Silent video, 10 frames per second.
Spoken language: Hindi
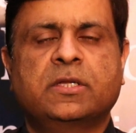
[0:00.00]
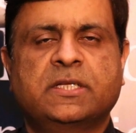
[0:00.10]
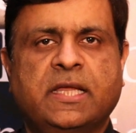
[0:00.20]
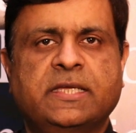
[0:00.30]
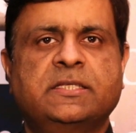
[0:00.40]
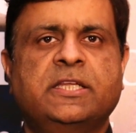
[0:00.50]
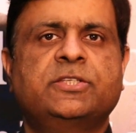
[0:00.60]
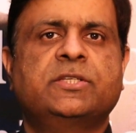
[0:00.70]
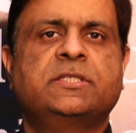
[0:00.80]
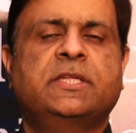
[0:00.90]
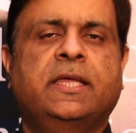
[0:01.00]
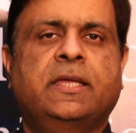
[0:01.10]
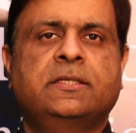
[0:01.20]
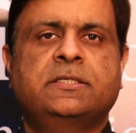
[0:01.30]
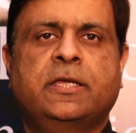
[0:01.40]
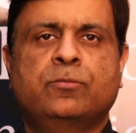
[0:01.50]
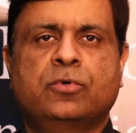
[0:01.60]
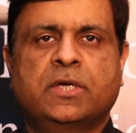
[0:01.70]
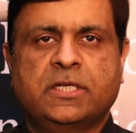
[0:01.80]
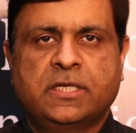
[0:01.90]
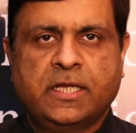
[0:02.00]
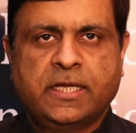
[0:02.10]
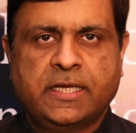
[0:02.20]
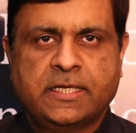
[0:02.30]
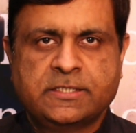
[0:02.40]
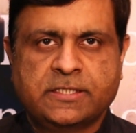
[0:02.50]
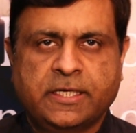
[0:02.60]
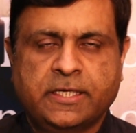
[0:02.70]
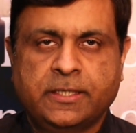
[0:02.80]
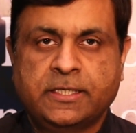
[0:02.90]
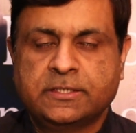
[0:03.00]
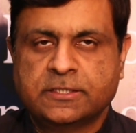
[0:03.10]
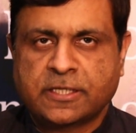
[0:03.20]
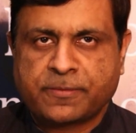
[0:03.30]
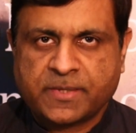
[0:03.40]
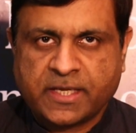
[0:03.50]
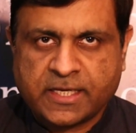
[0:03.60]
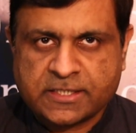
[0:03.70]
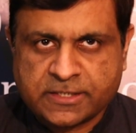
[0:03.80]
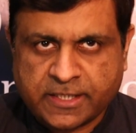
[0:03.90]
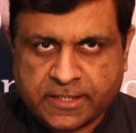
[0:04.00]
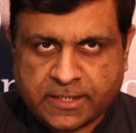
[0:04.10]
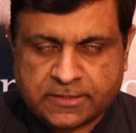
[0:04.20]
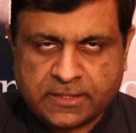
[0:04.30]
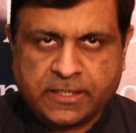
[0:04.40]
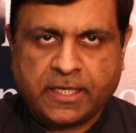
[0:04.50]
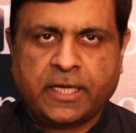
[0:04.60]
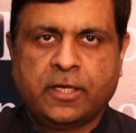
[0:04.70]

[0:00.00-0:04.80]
ऑर्गेनाइजेशन हैं चाहे मुकन्ना है चाहे इंतज़ामिया है चाहे अदलिया